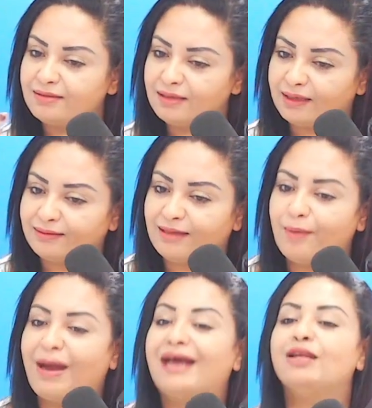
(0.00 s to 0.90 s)

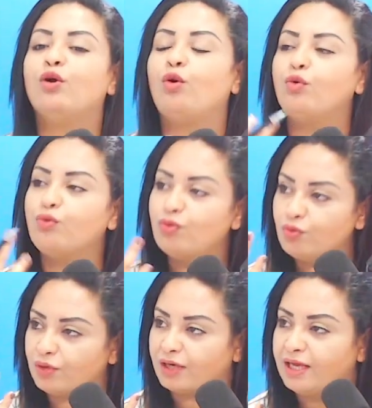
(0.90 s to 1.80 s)
الخطاب على
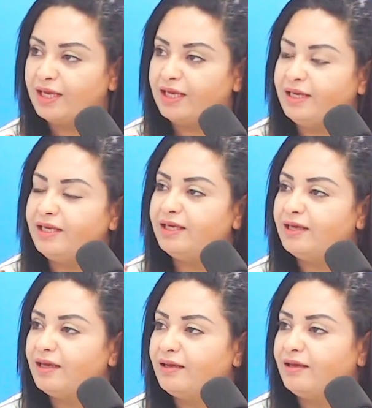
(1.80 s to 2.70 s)
الحضور
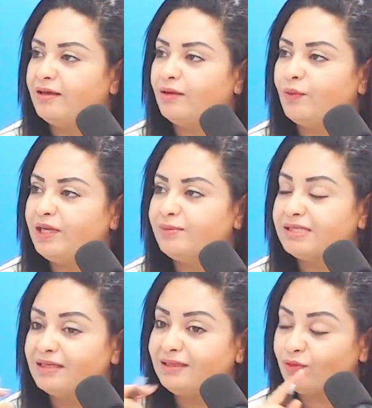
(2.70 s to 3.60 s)
لوالي آه، بن
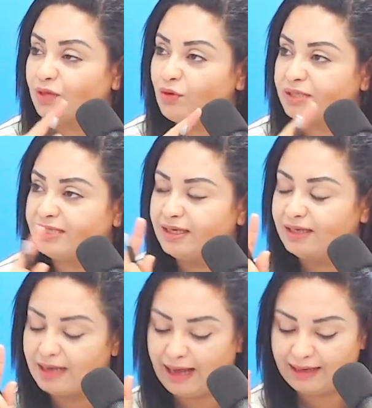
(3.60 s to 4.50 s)
زرت لأنه راه
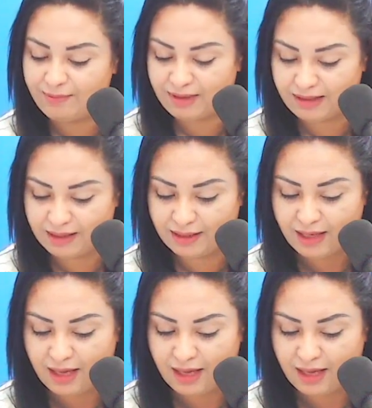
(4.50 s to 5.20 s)
وسائل الإعلام مثلا